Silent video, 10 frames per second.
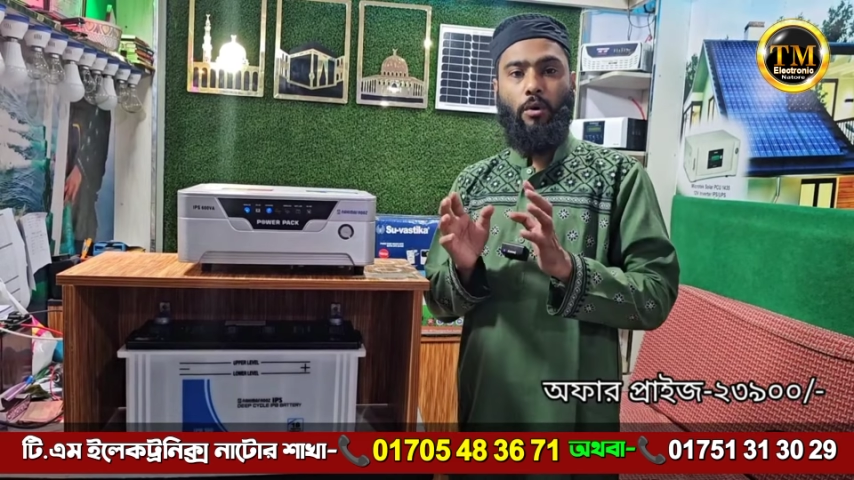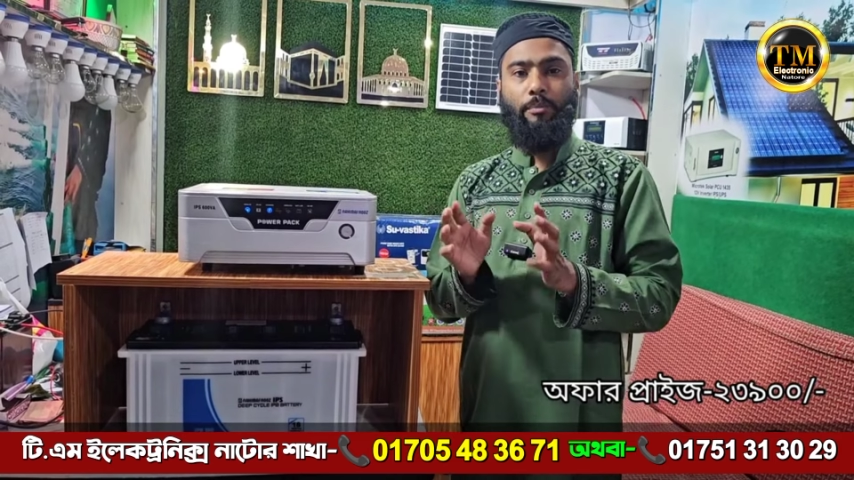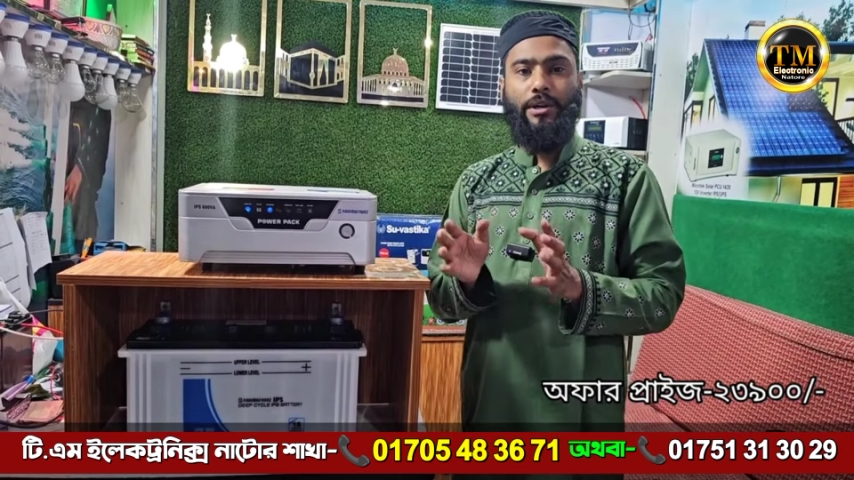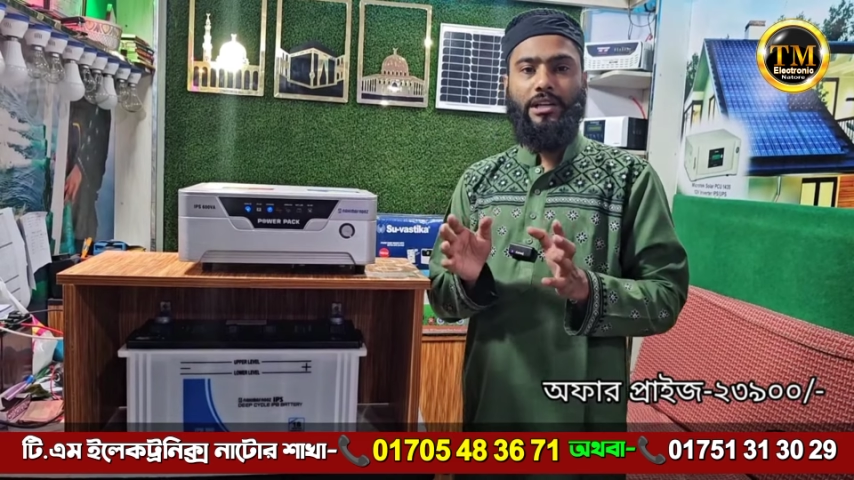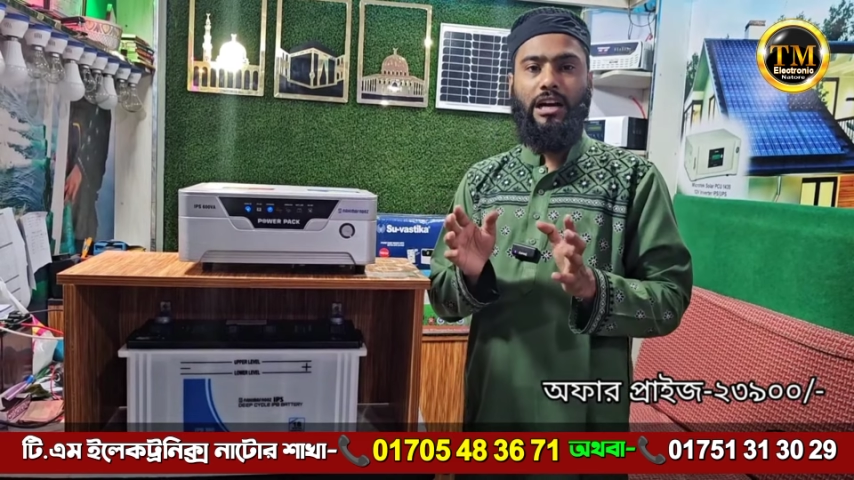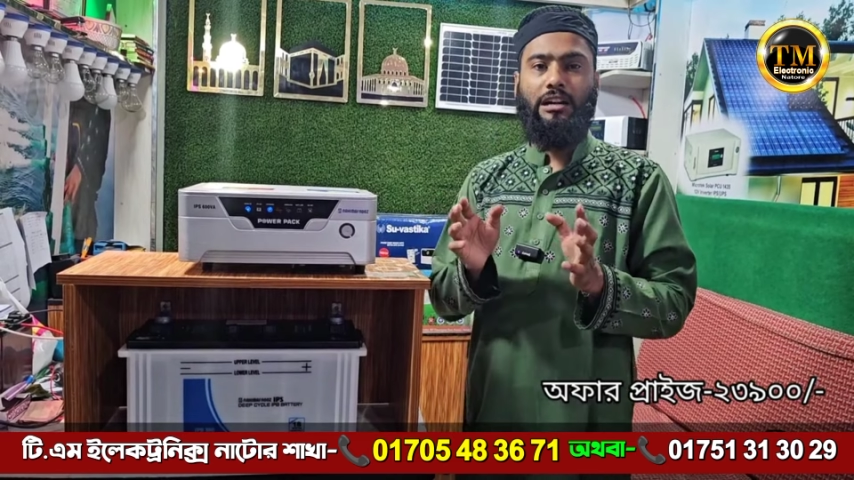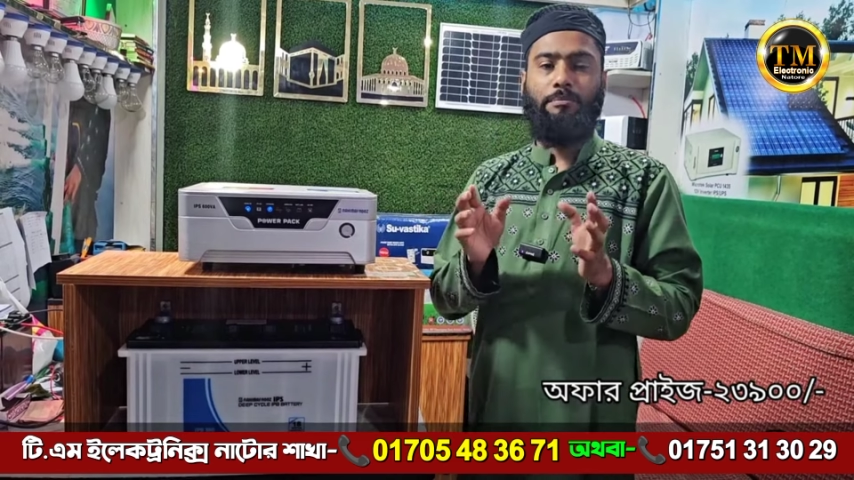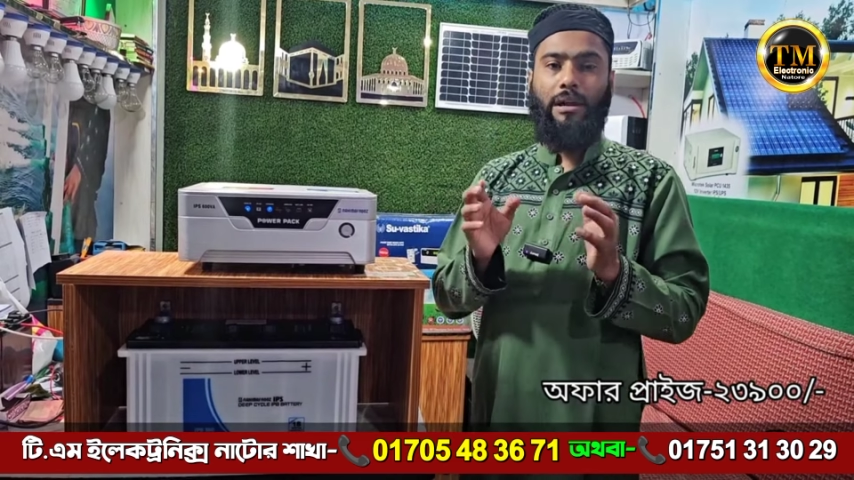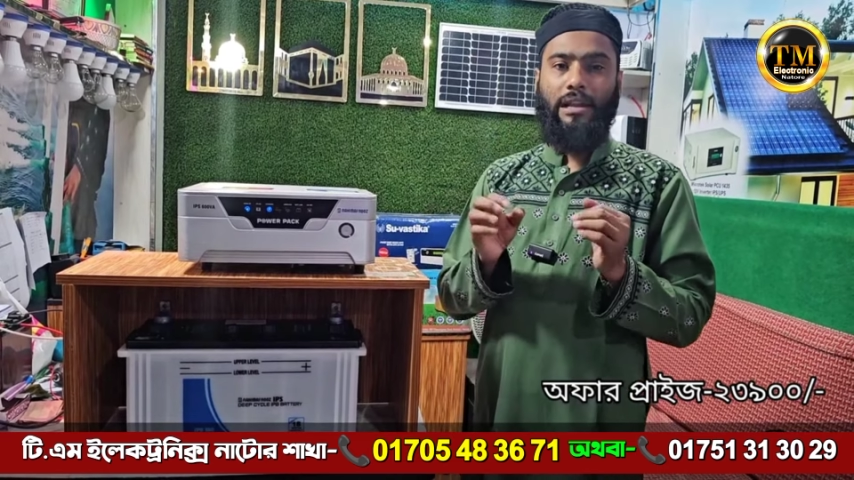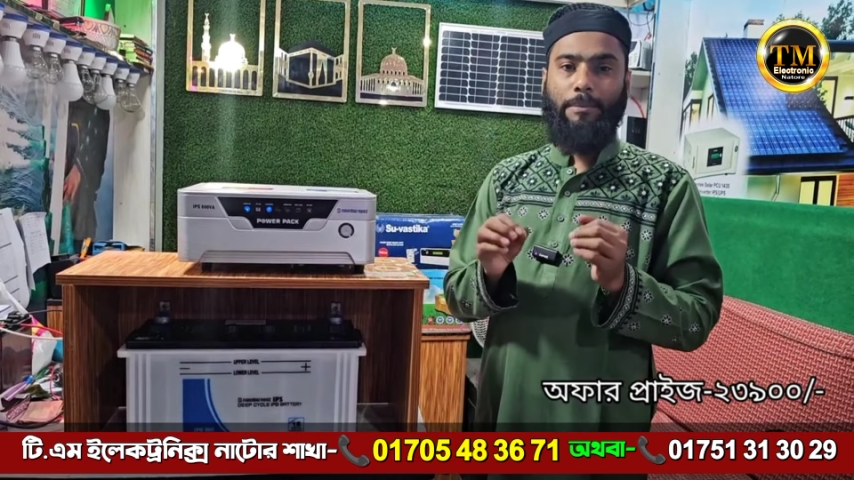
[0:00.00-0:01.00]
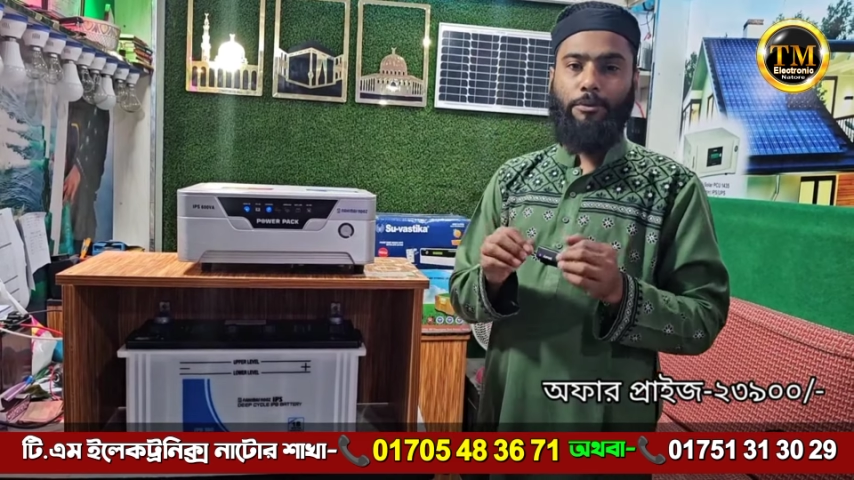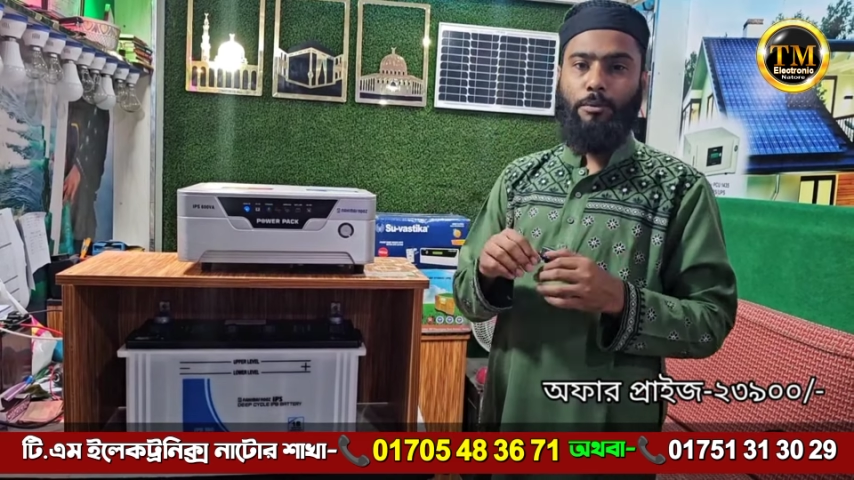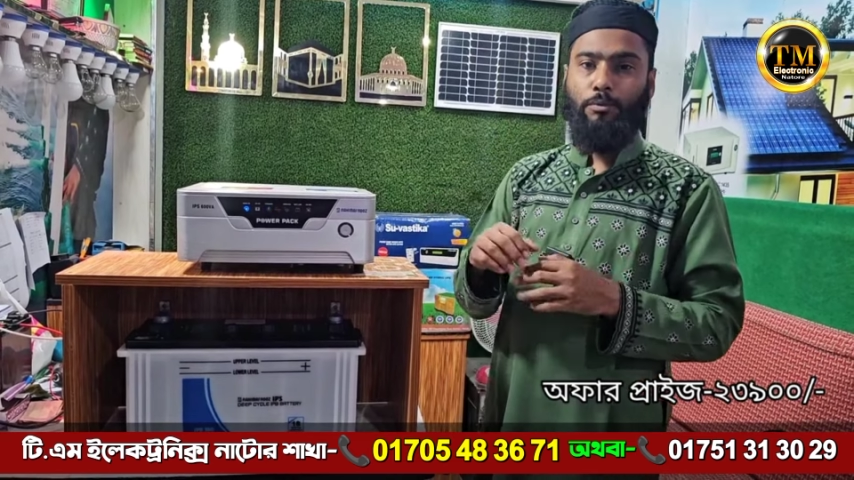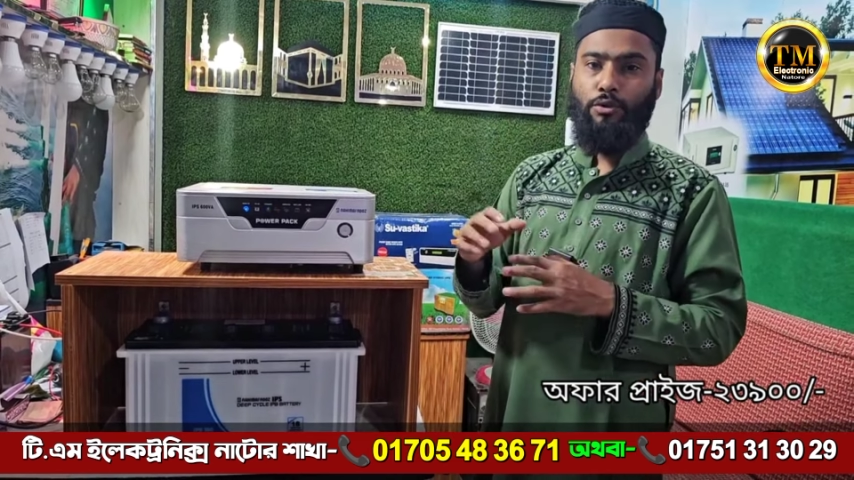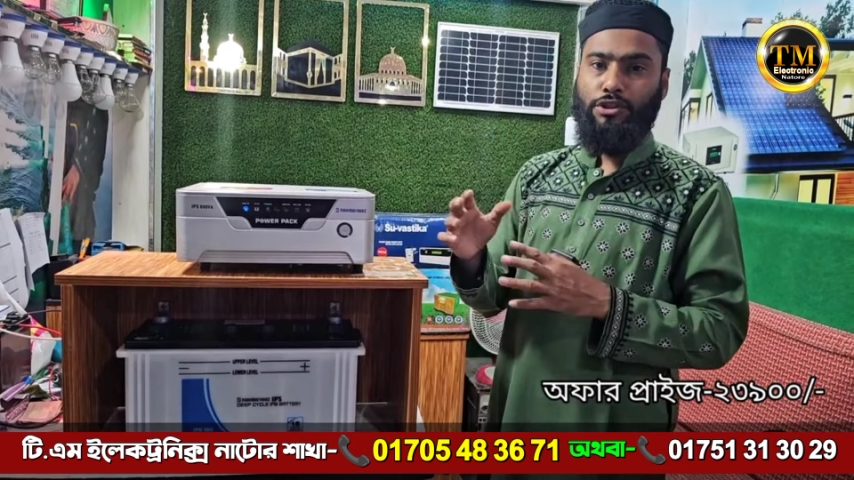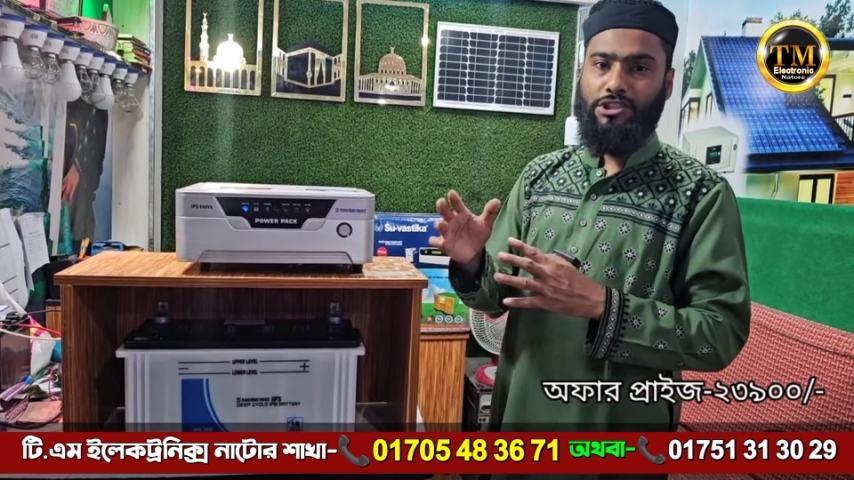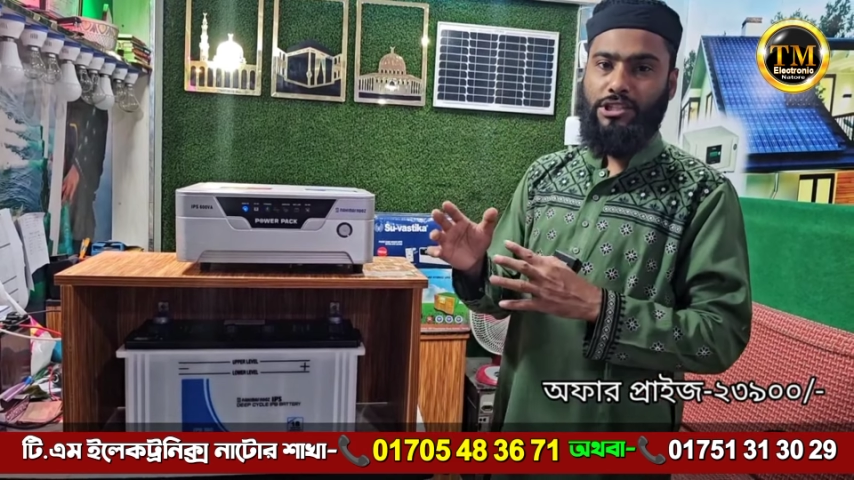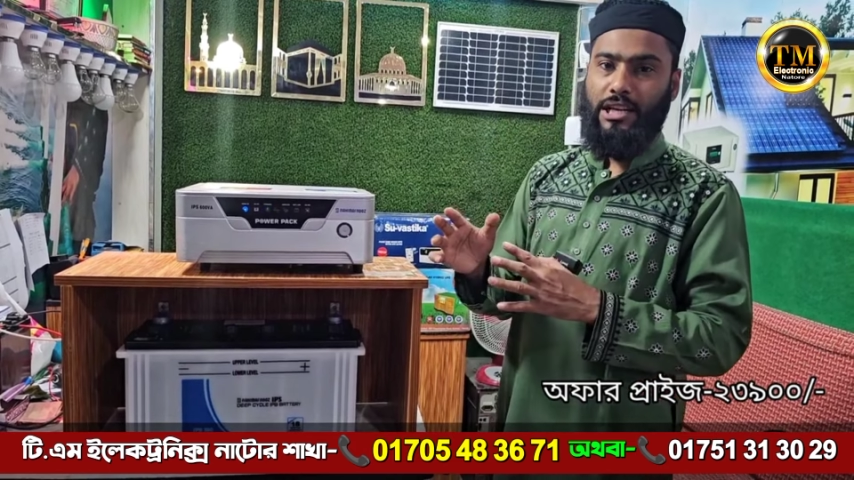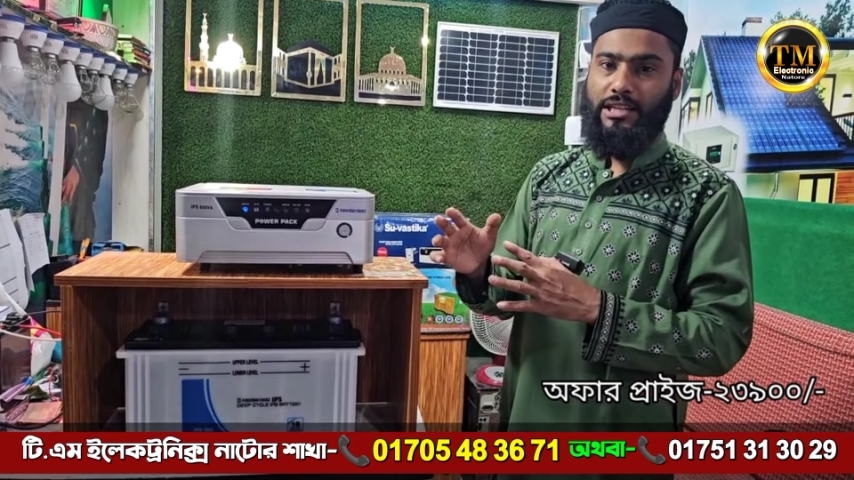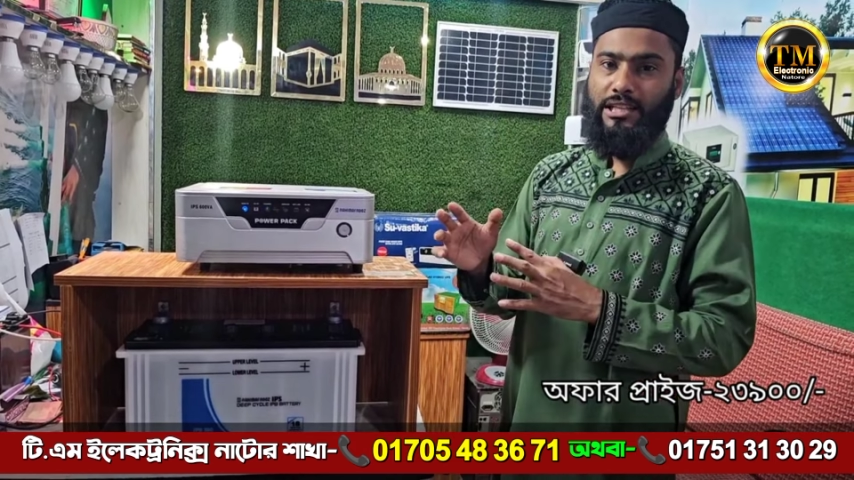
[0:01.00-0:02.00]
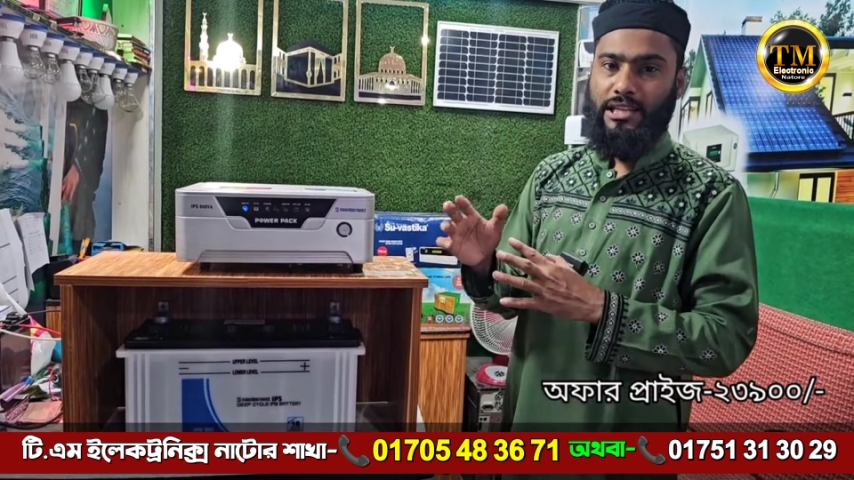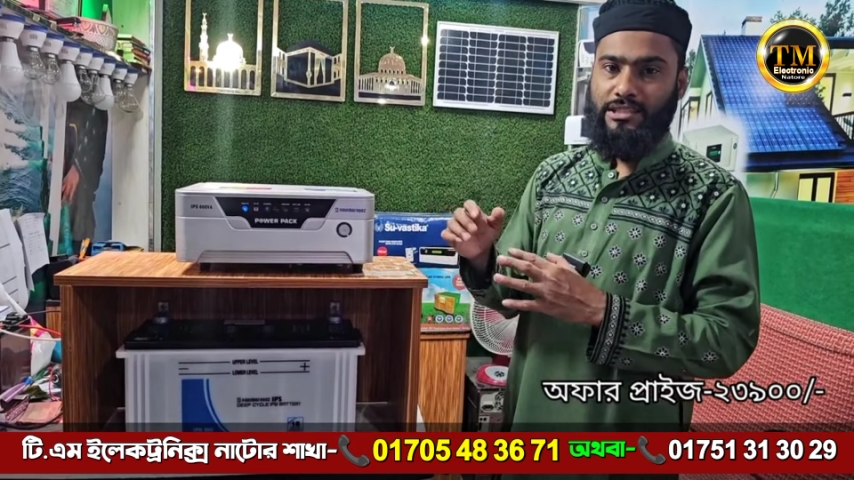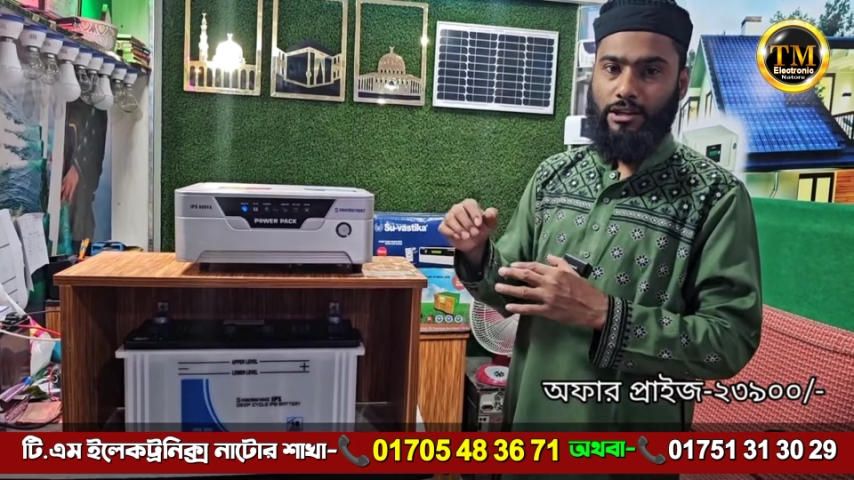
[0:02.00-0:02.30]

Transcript: কম্পিউটার বা ল্যাপটপ কোনো কিছু চালাইতে